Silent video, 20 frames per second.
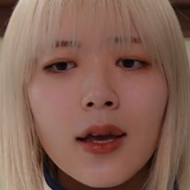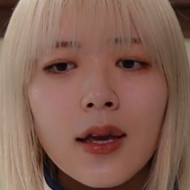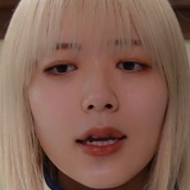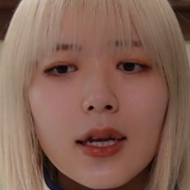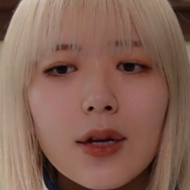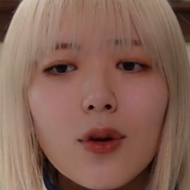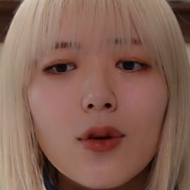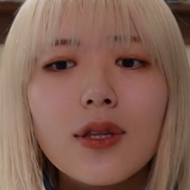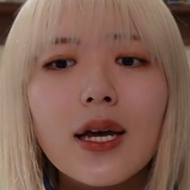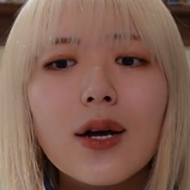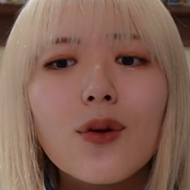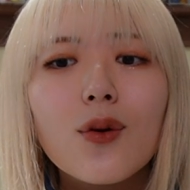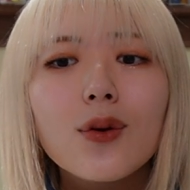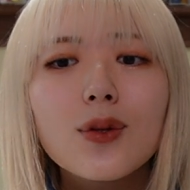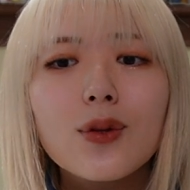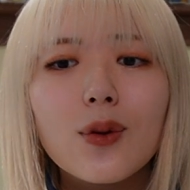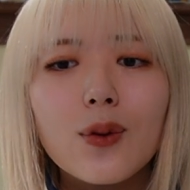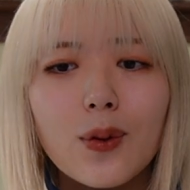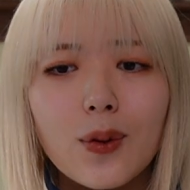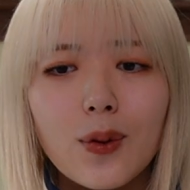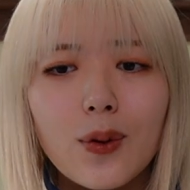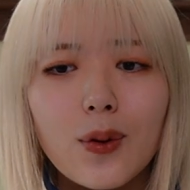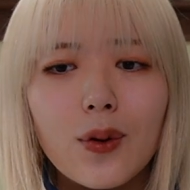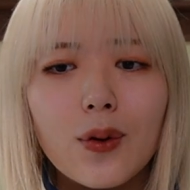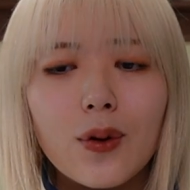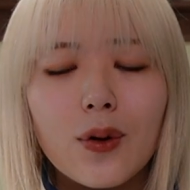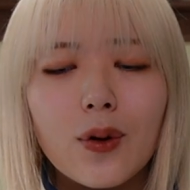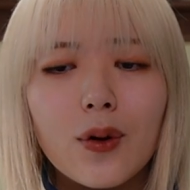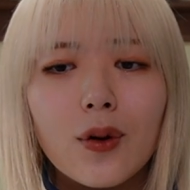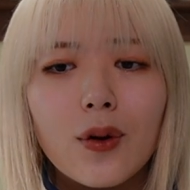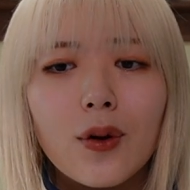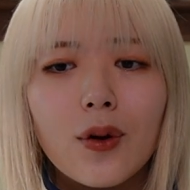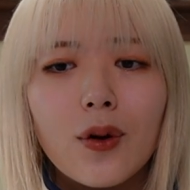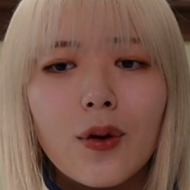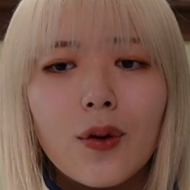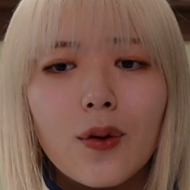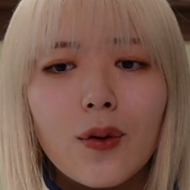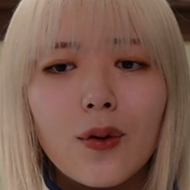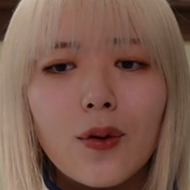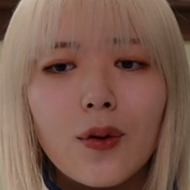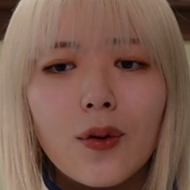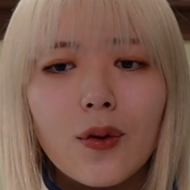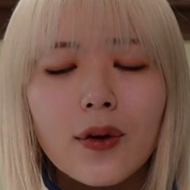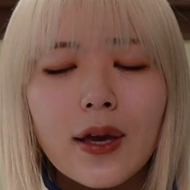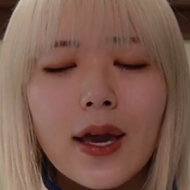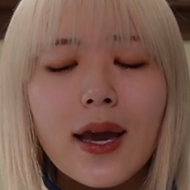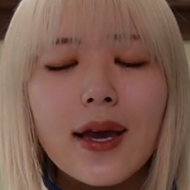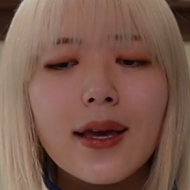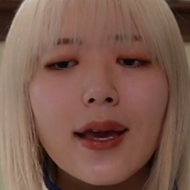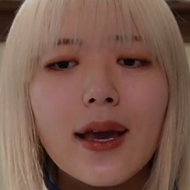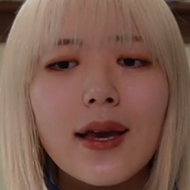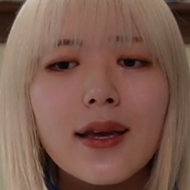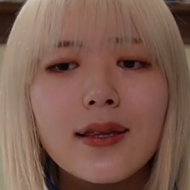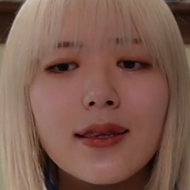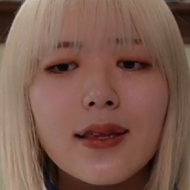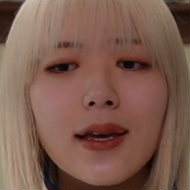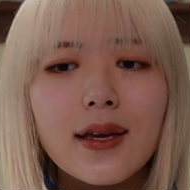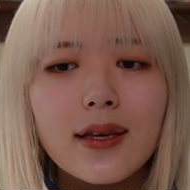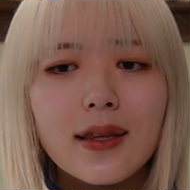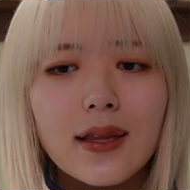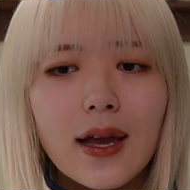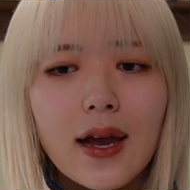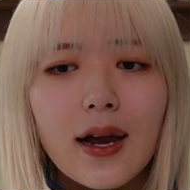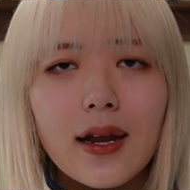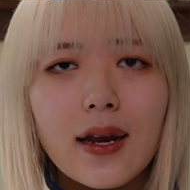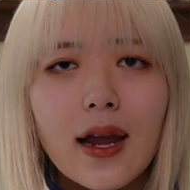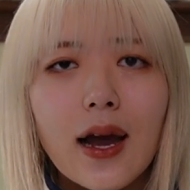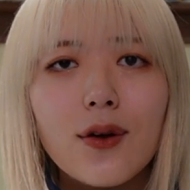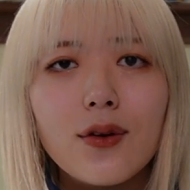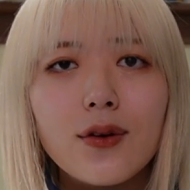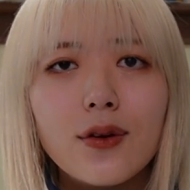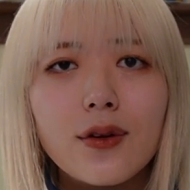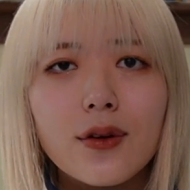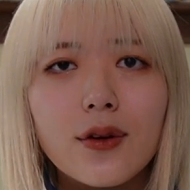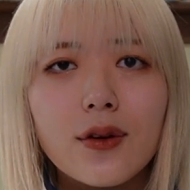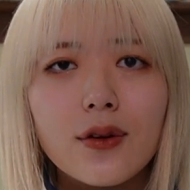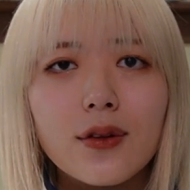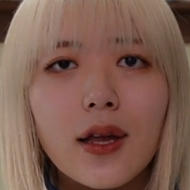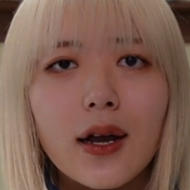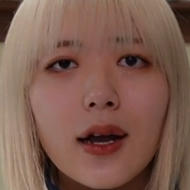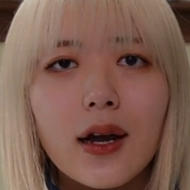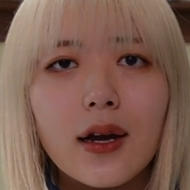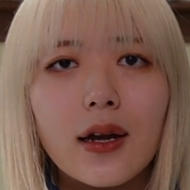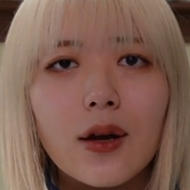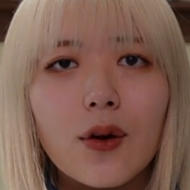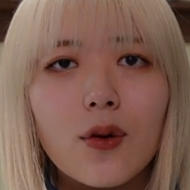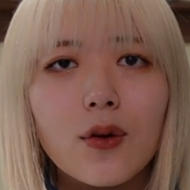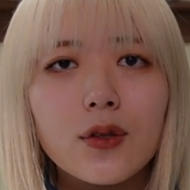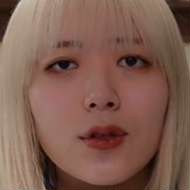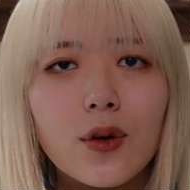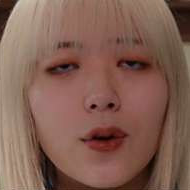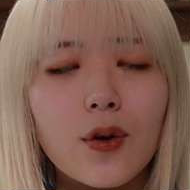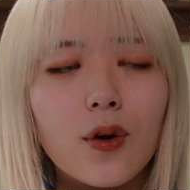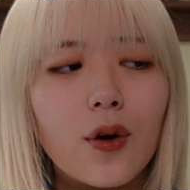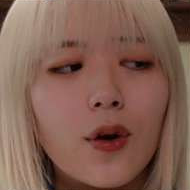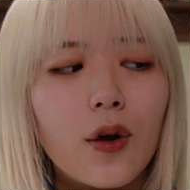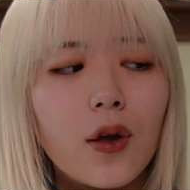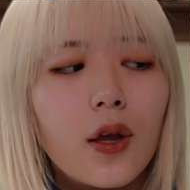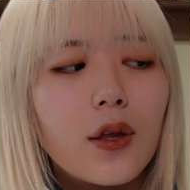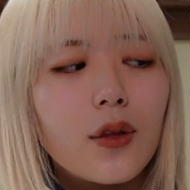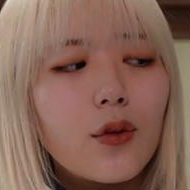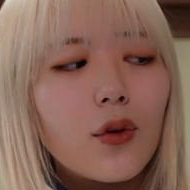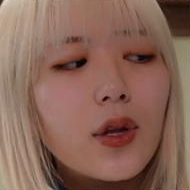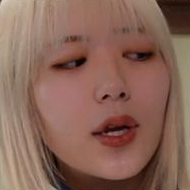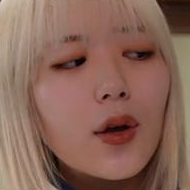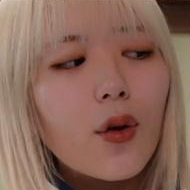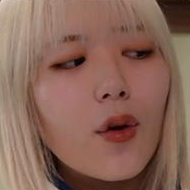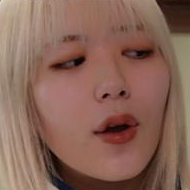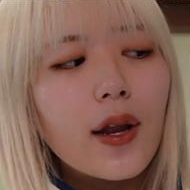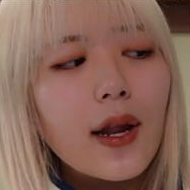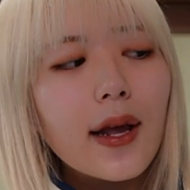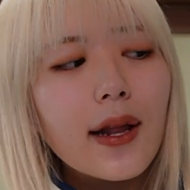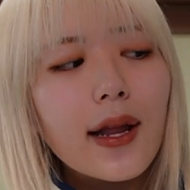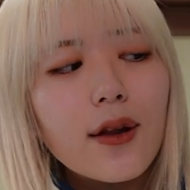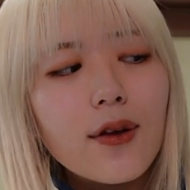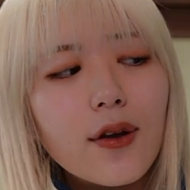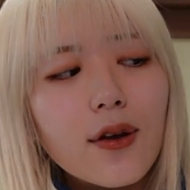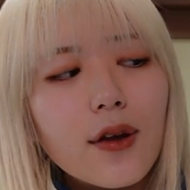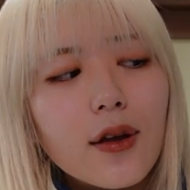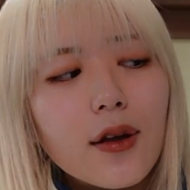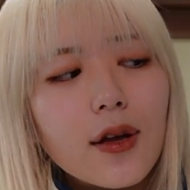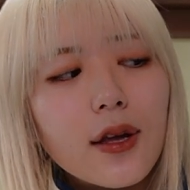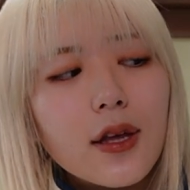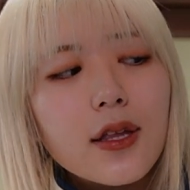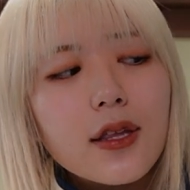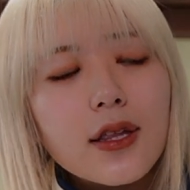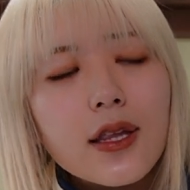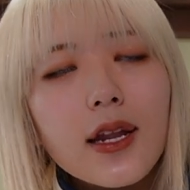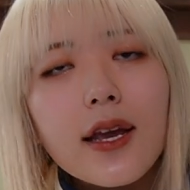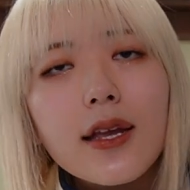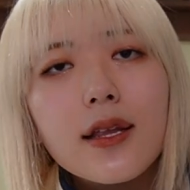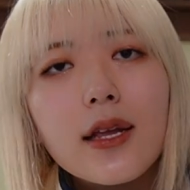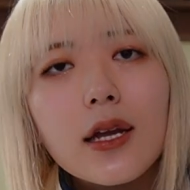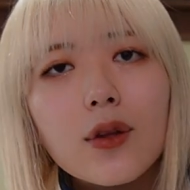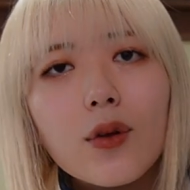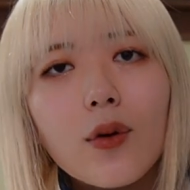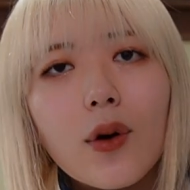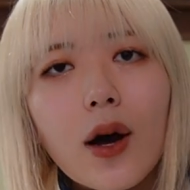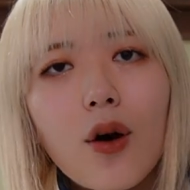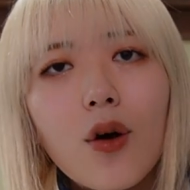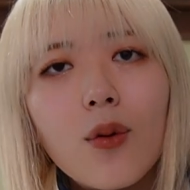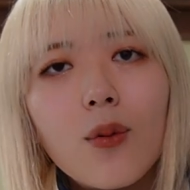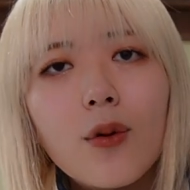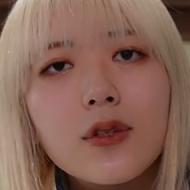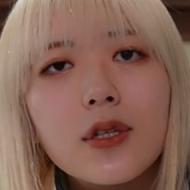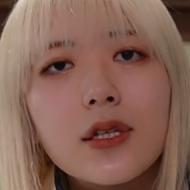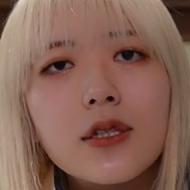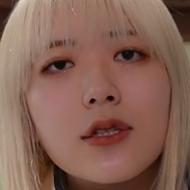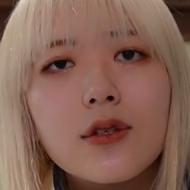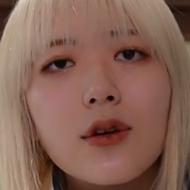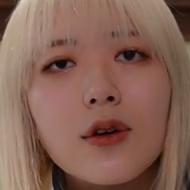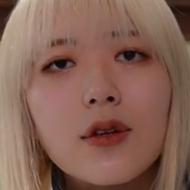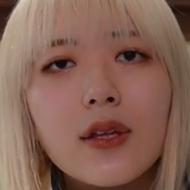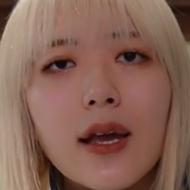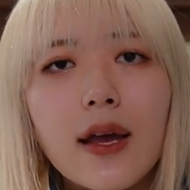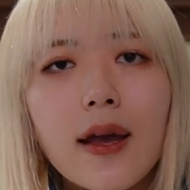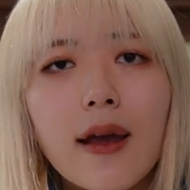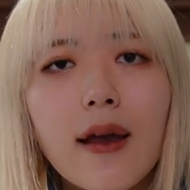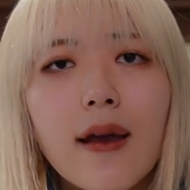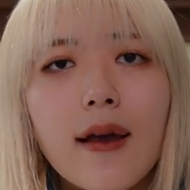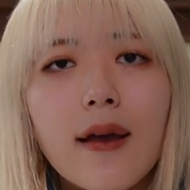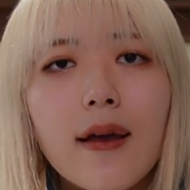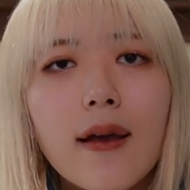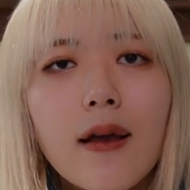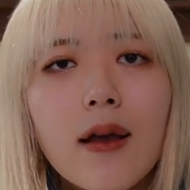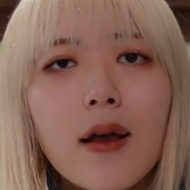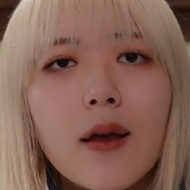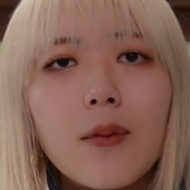いろんなことを経験してきたラウール君だからこそ、乗り越えられる試練だとは思うんですよね。